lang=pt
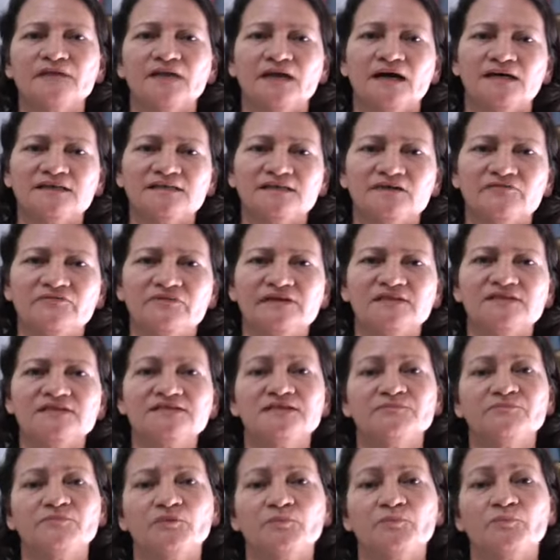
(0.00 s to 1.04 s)
através desse
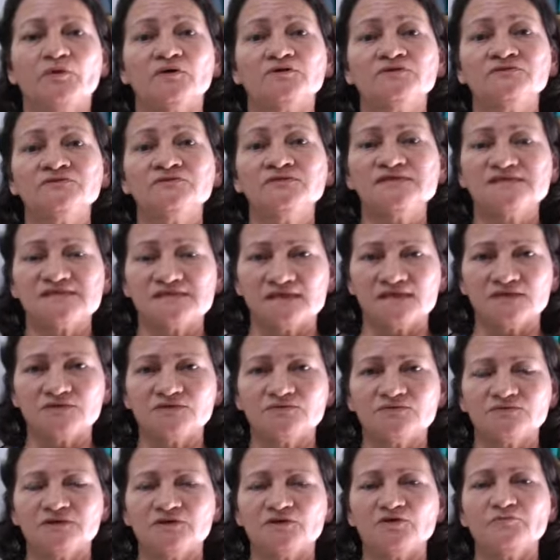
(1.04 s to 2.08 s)
propósito do
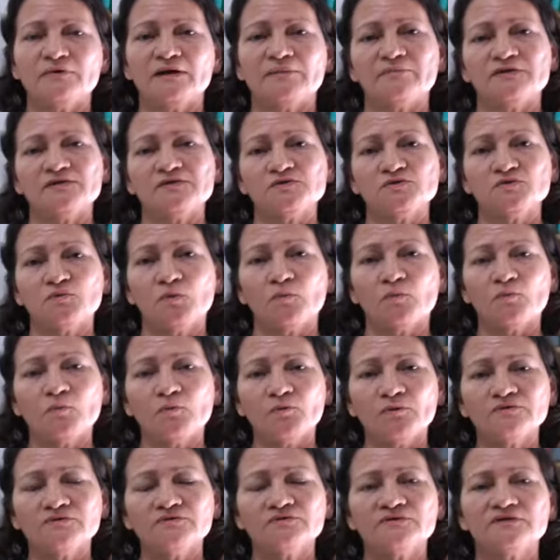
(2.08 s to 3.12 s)
sexto, Deus me abençoou
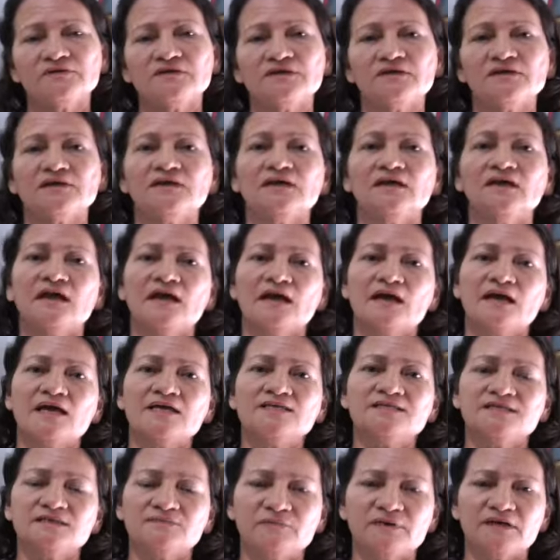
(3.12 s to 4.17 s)
muito que
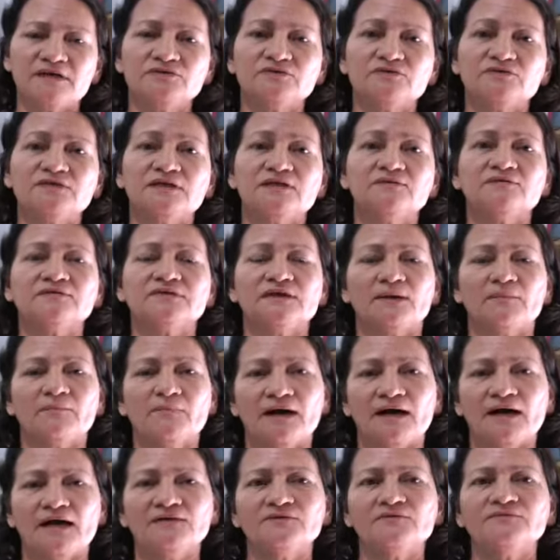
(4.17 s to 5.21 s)
esse mês eu tenho
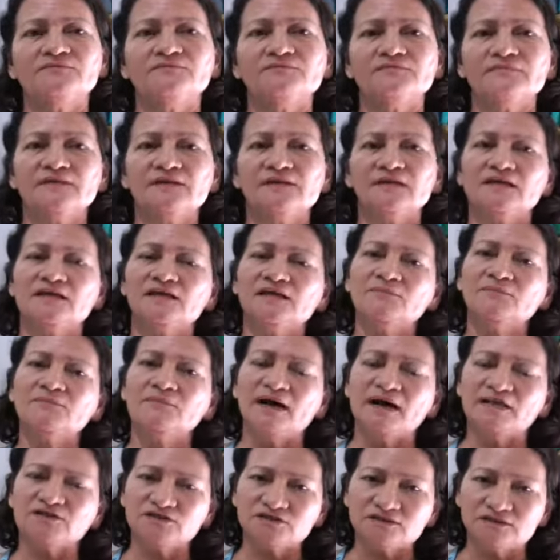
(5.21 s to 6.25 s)
trabalho e
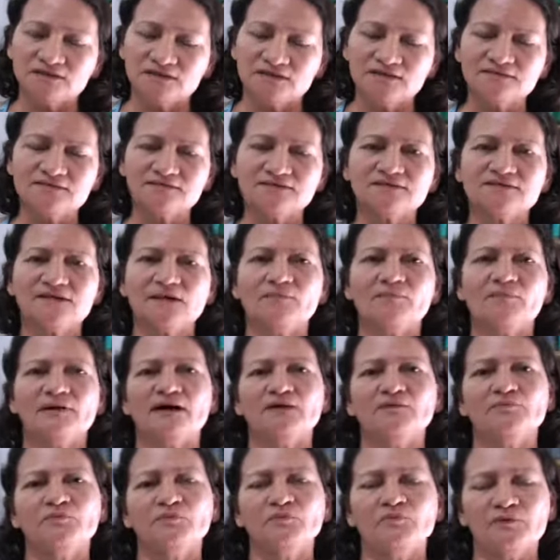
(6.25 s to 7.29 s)
bastante
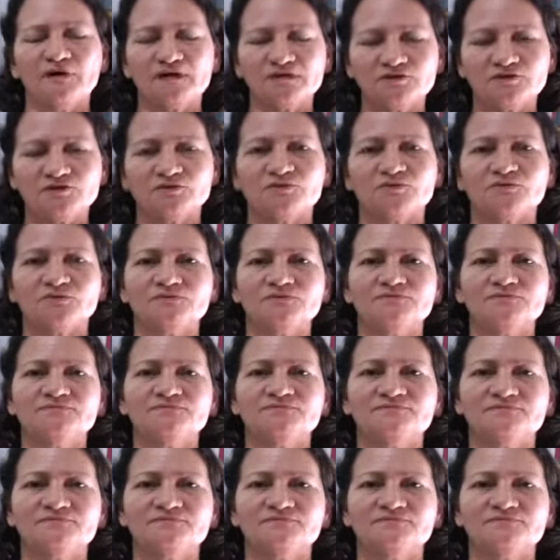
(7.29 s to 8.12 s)
trabalho para o mês todo.